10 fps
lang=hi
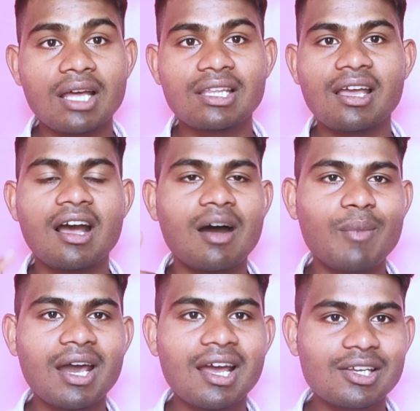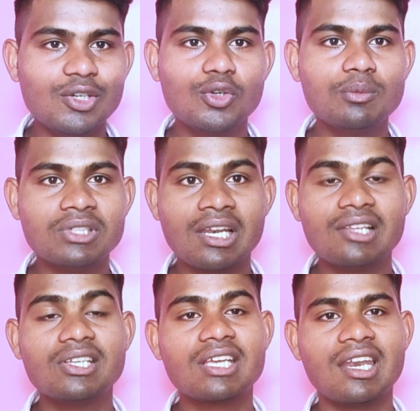पर आता है हमारा यूट्यूब
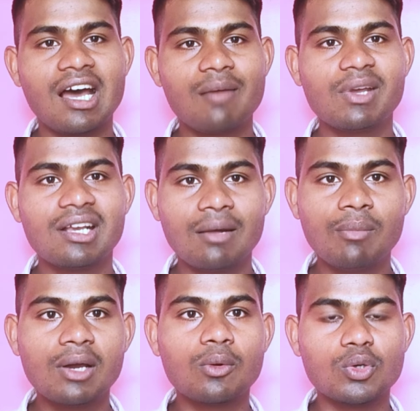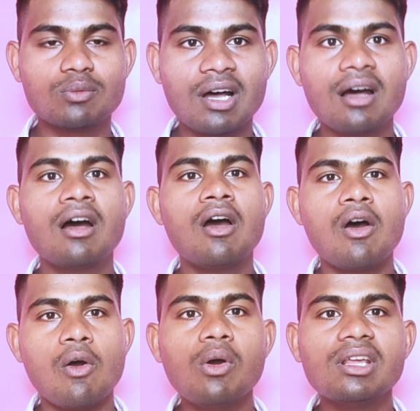चैनल जिसका नाम है गब्बर कुशवाहा
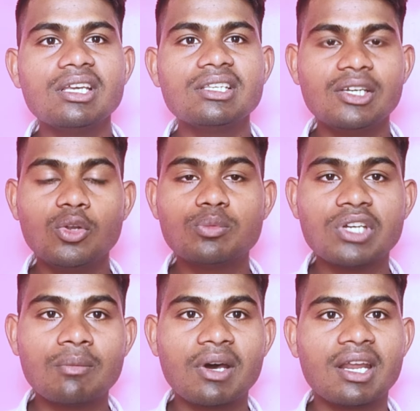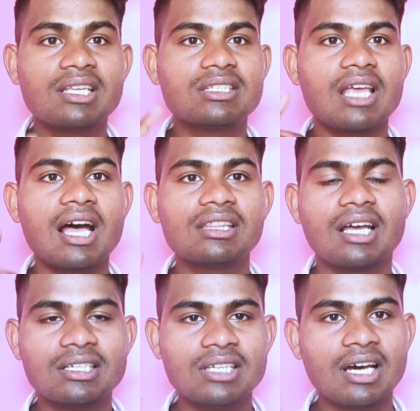और इस यूट्यूब चैनल पर है
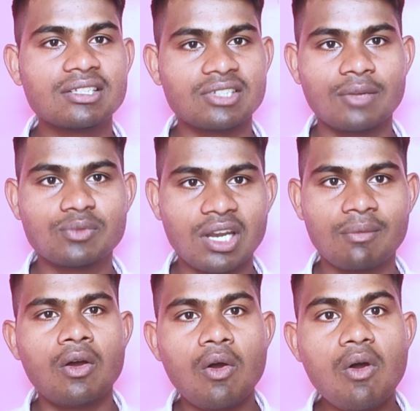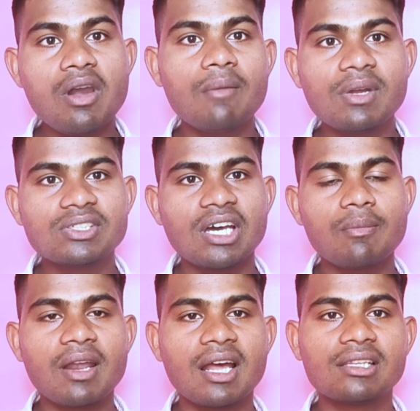सात हजार सब्सक्राइबर और नंबर चार
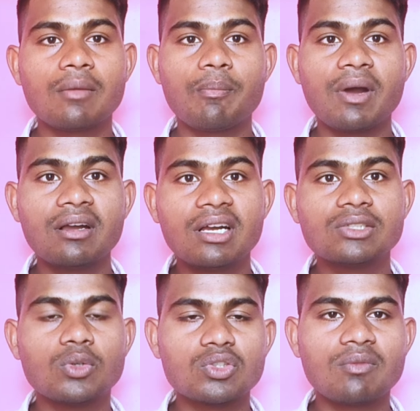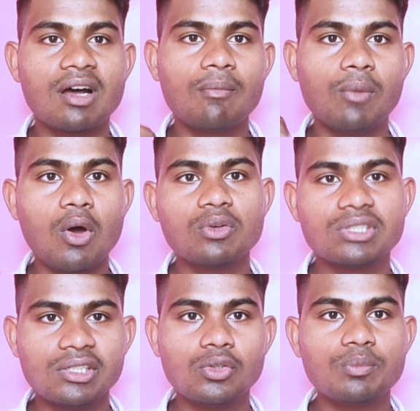पर आता है पंकज कुशवाहा ब्लॉग्स
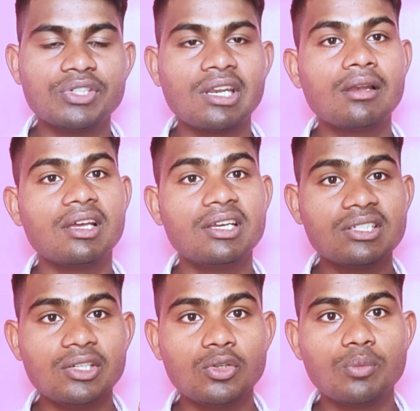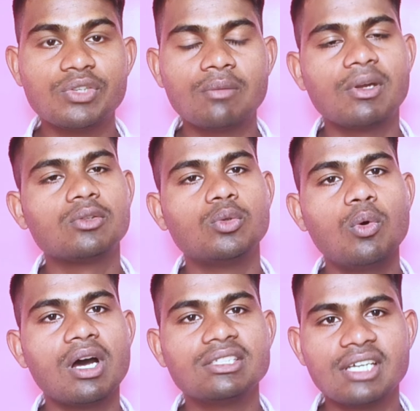यूट्यूब चैनल इस यूट्यूब चैनल पर दो
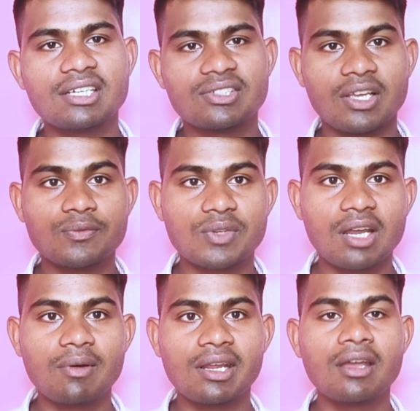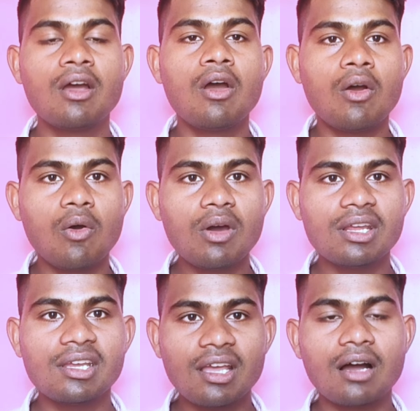हजार सब्सक्राइबर है और
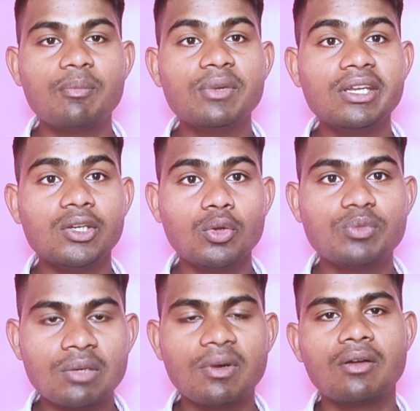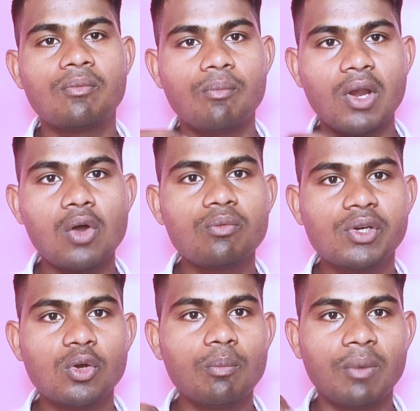ये अपने यूट्यूब चैनल पर ब्लॉग
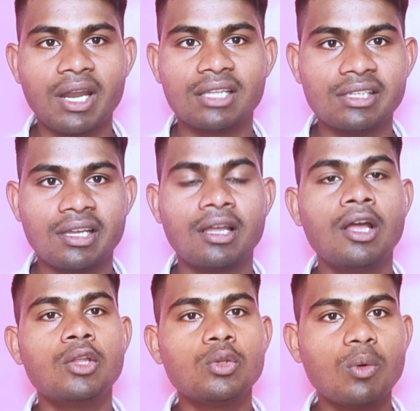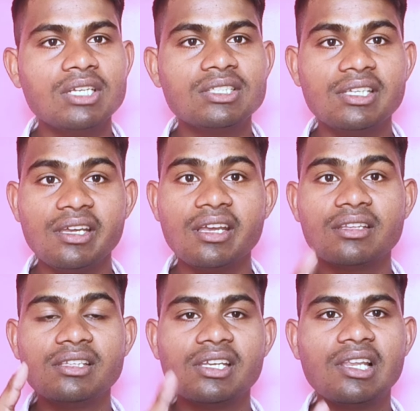वीडियो बनाते हैं तो गाइस ये है
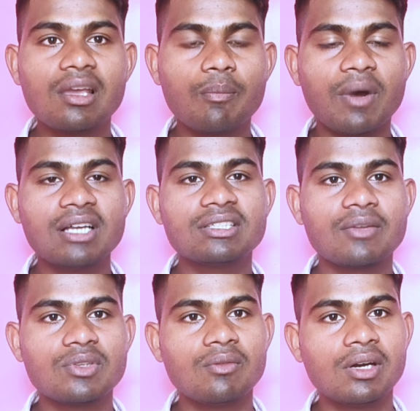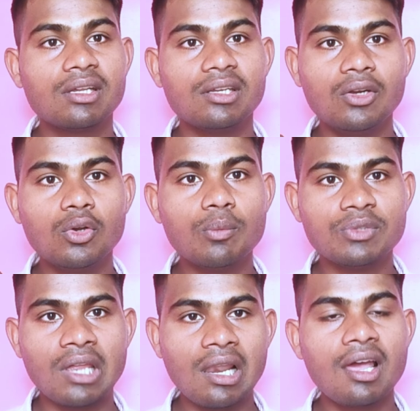दतिया जिले के पांच सबसे बड़े यूट्यूब
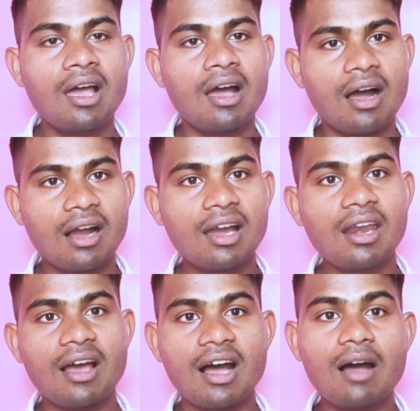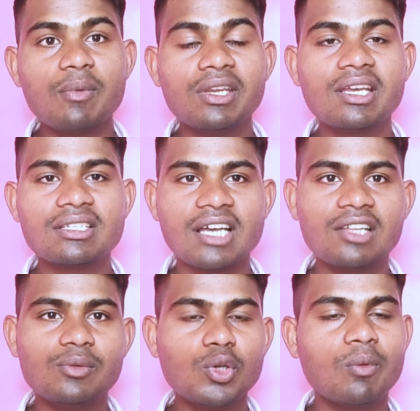चैनल अगर आप इनके साथ
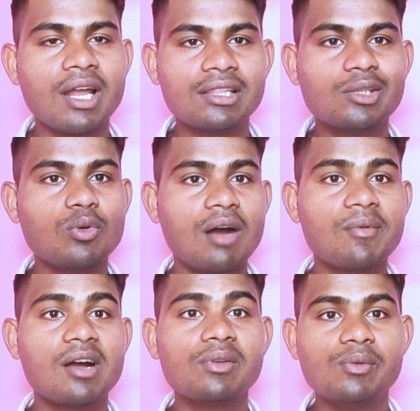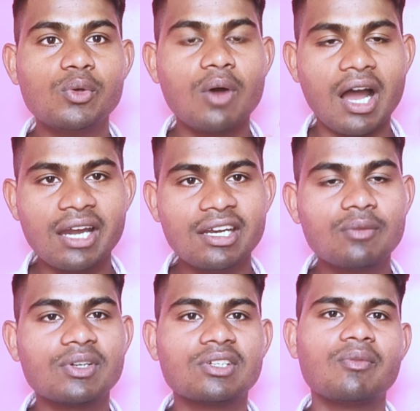वीडियो बनाते हैं तो आपका भी वीडियो हंड्रेड
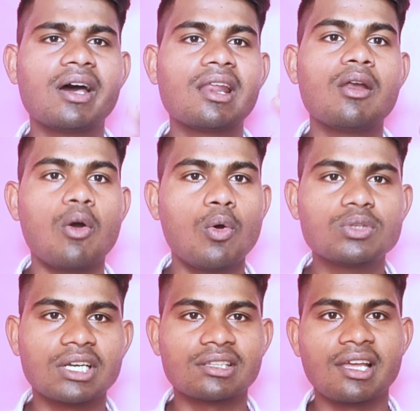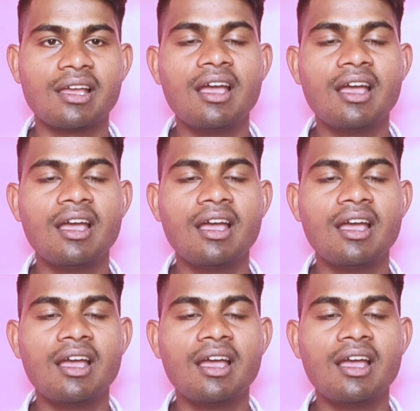परसेंट वायरल हो सकता है